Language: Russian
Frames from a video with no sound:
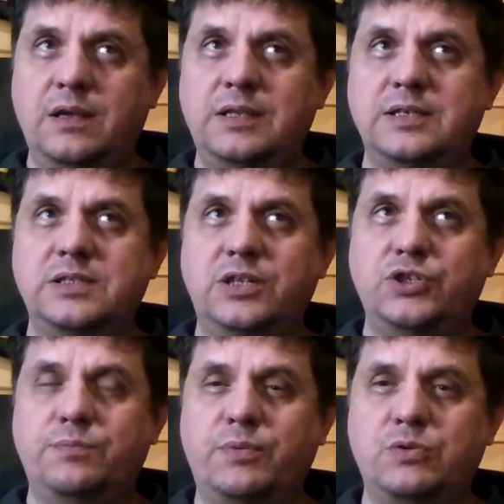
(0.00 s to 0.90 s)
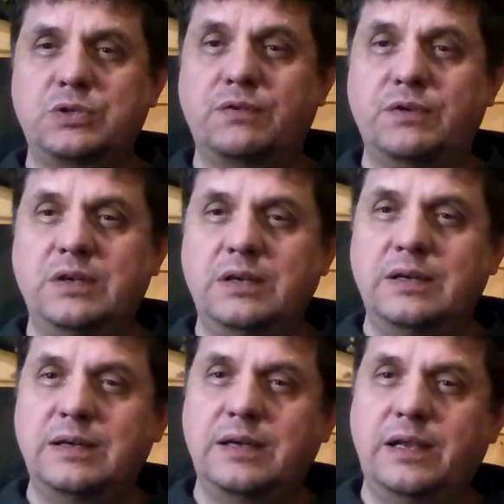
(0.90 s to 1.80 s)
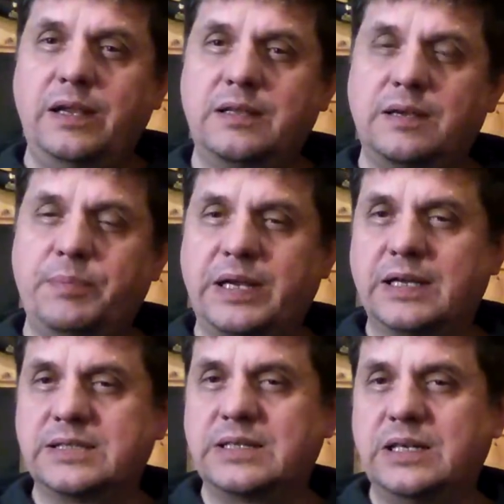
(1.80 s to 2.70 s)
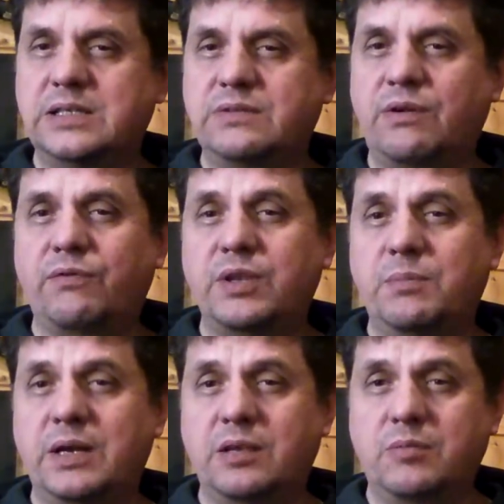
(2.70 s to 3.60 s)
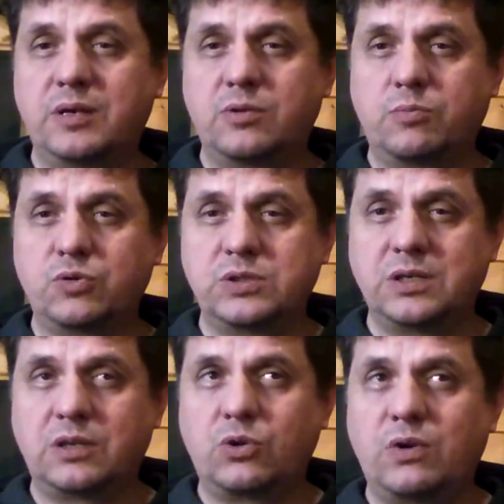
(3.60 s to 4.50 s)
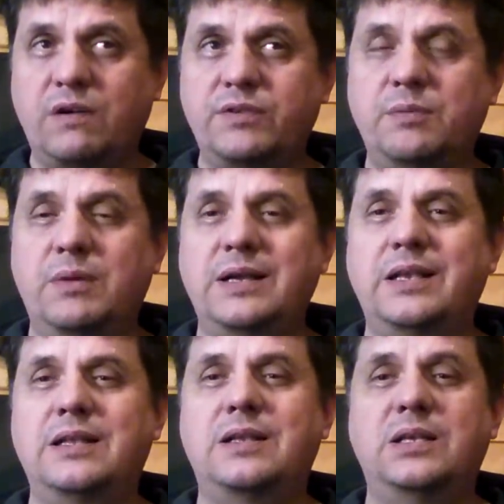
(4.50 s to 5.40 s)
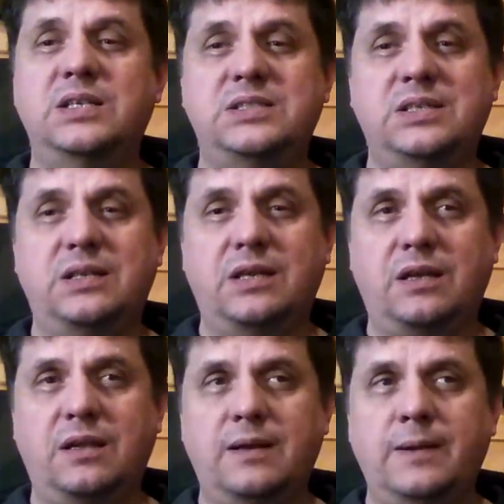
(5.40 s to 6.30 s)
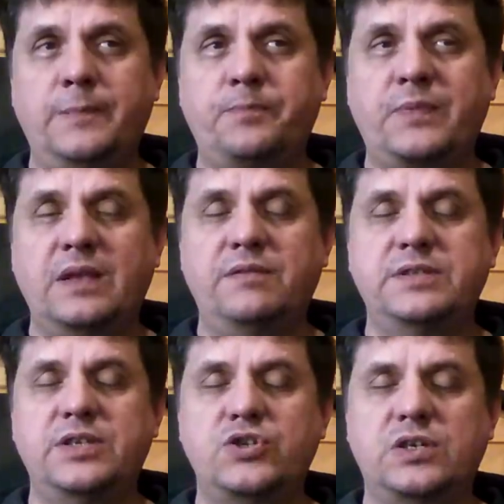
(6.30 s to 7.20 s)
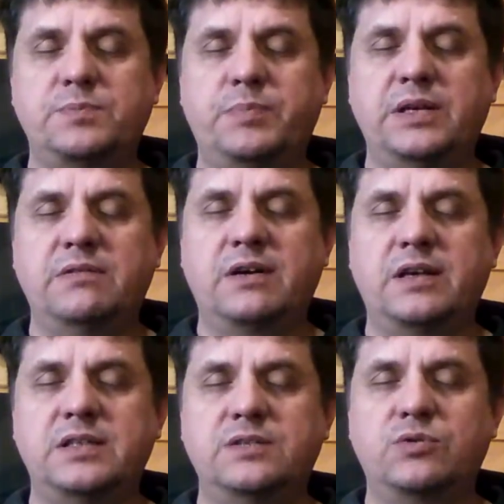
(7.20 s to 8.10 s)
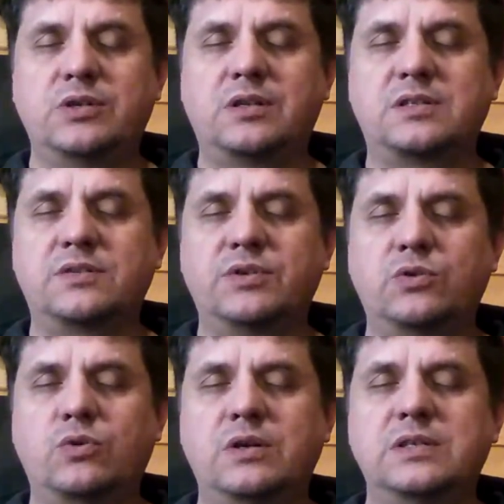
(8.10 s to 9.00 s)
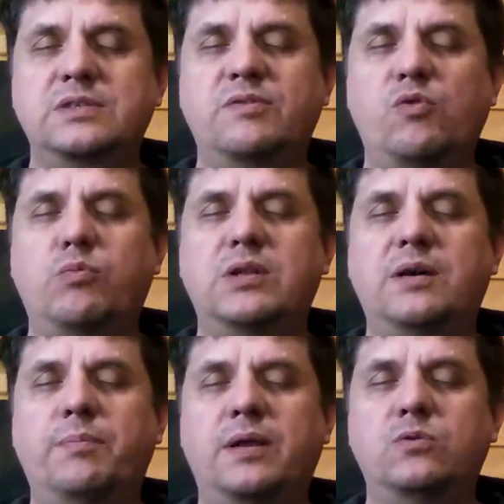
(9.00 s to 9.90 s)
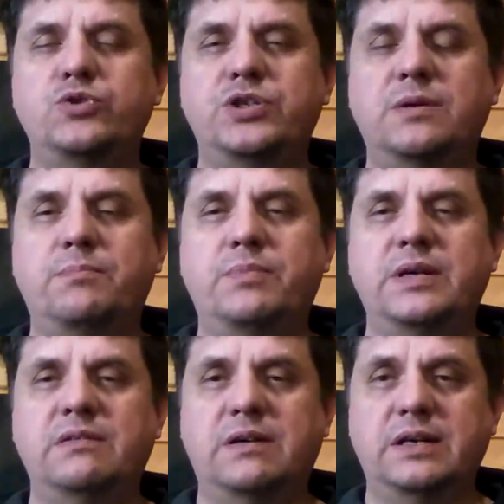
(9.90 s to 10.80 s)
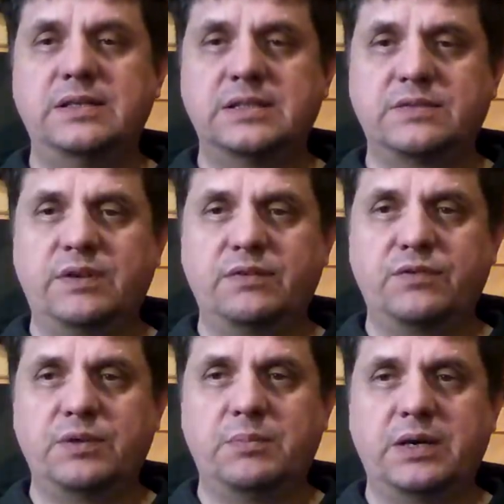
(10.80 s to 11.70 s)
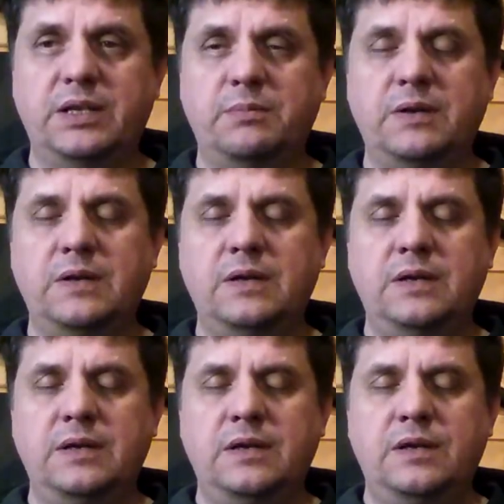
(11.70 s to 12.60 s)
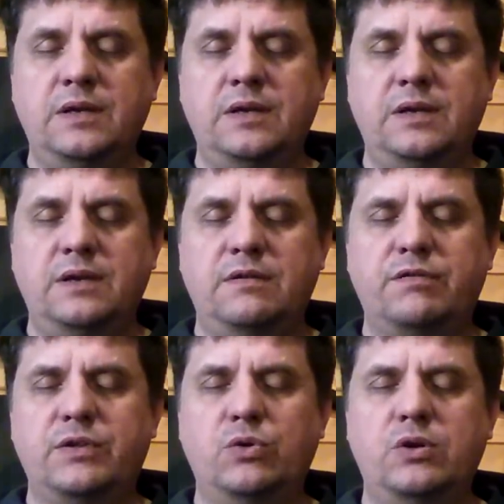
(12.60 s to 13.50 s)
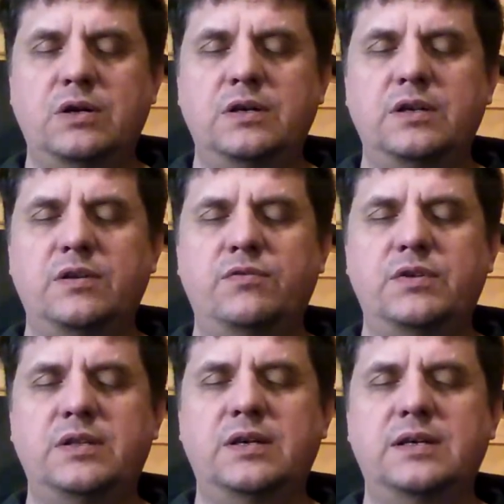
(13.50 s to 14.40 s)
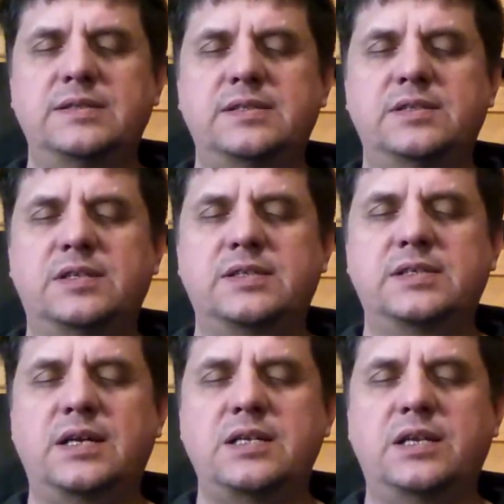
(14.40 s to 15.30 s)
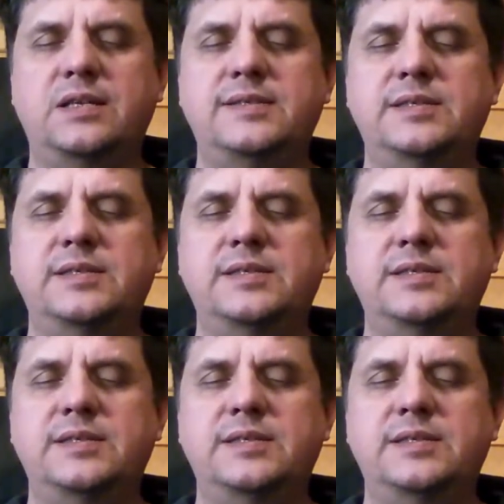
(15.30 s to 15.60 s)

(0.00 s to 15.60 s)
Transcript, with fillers: Это значит, просто вы редко прикасались своим вниманием к этому центру. А внимание – это есть энергия. И вы сейчас поливаете вот этот цветок своего благополучия, поливаете своим вниманием. Вдох и выдох, созерцание,